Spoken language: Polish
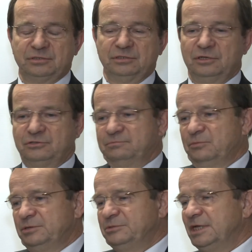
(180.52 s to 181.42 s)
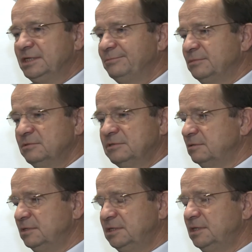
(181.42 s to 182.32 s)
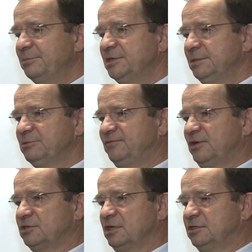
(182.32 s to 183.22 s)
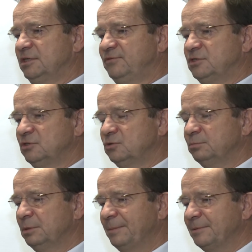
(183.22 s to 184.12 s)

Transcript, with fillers: Znaczy, moim zdaniem nie będziemy zwiększać deficytu, bo po